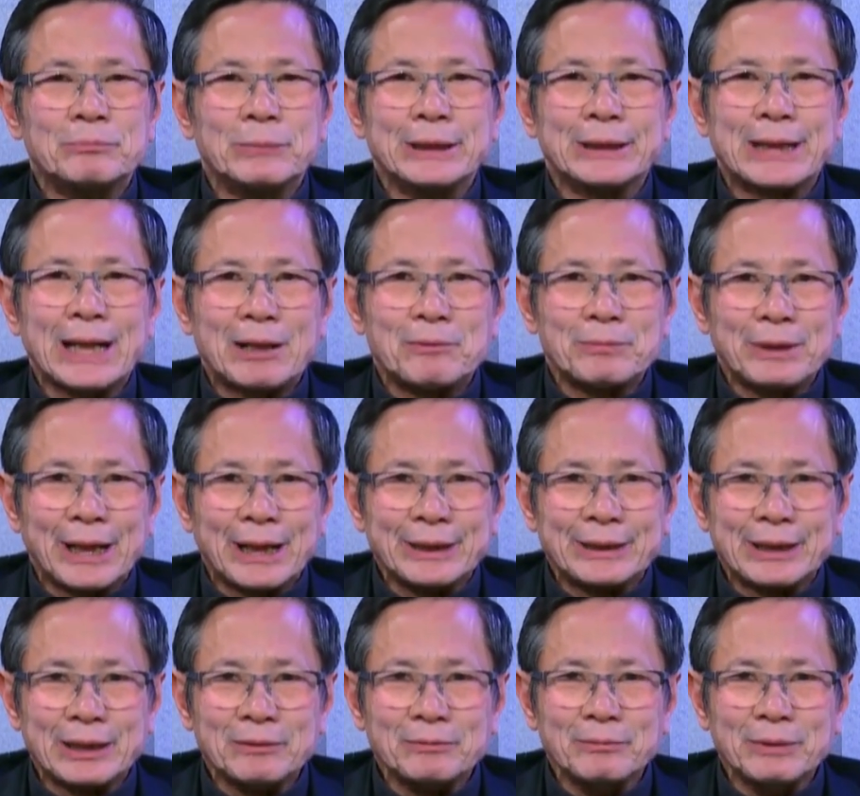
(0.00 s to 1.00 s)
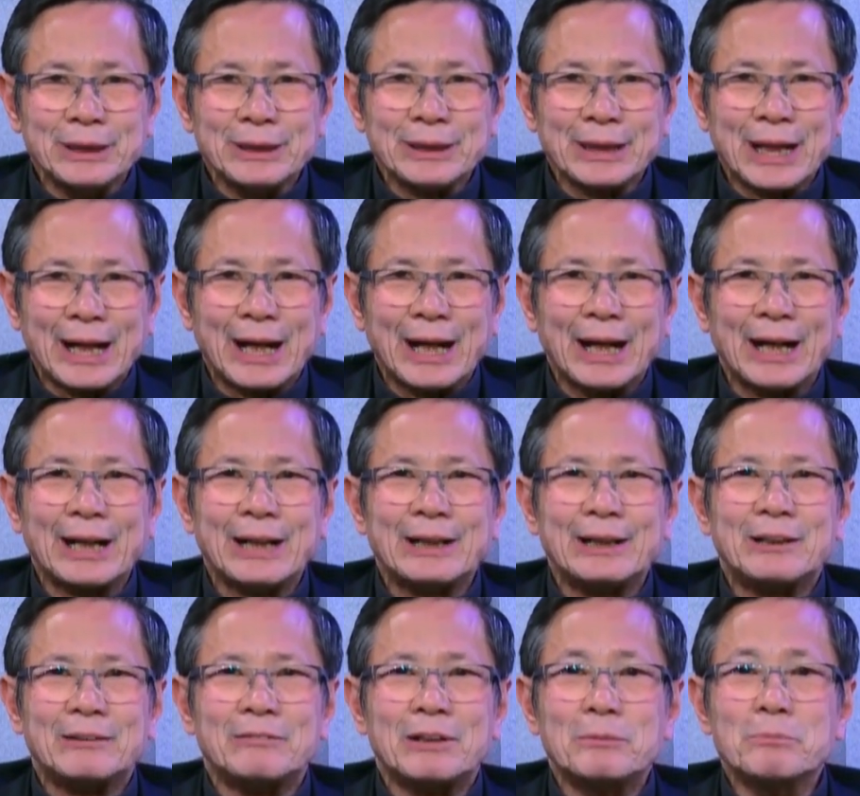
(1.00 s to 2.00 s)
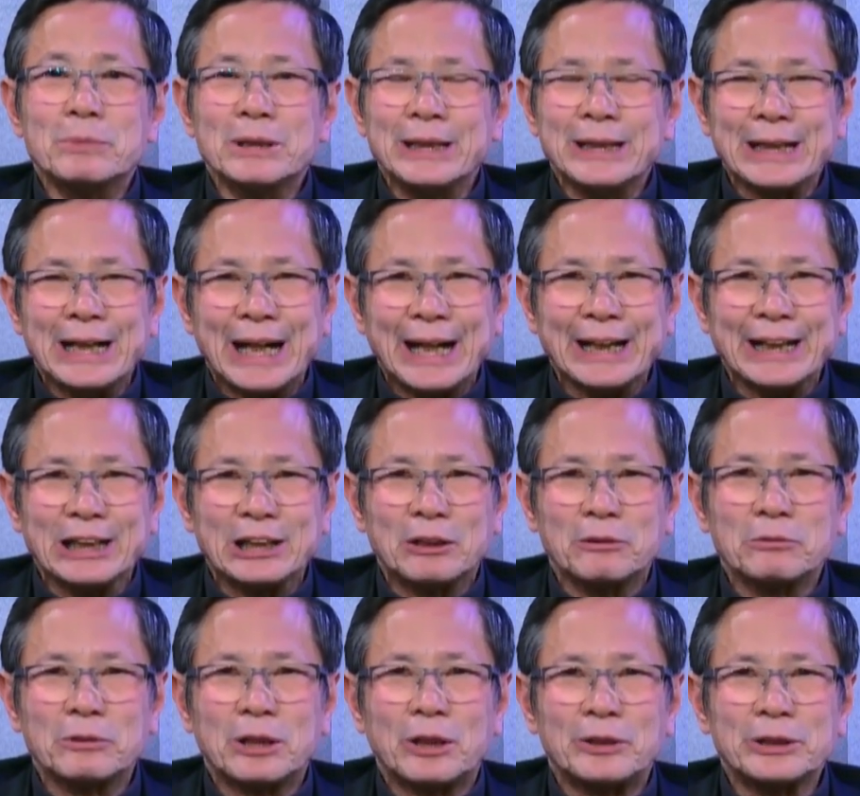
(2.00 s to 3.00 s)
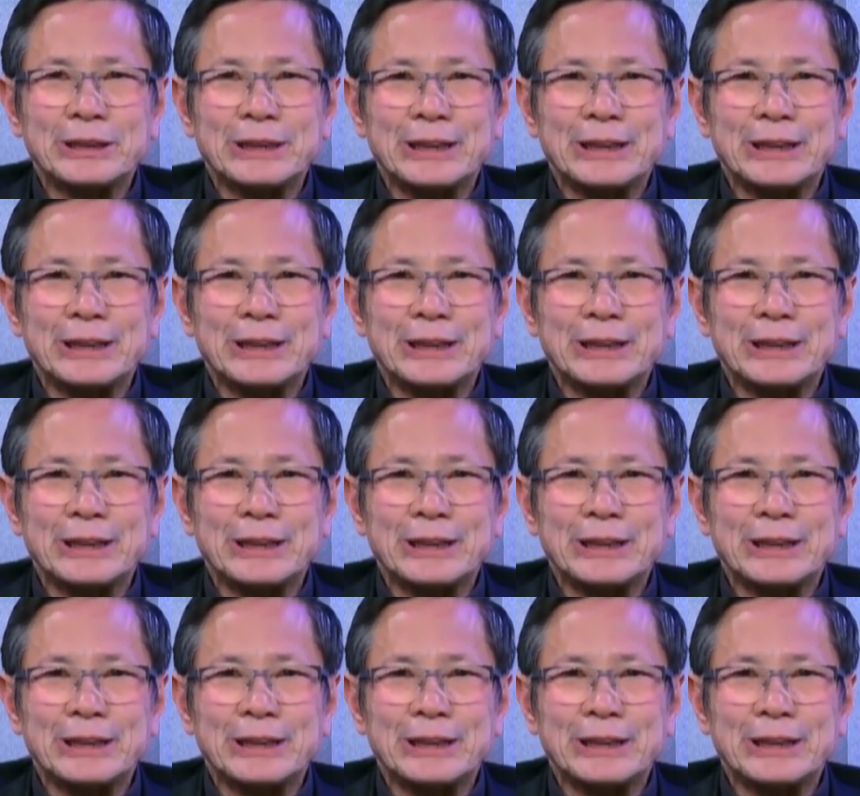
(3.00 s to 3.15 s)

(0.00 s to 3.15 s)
18 ngày trên biển cả và 10 ngày không có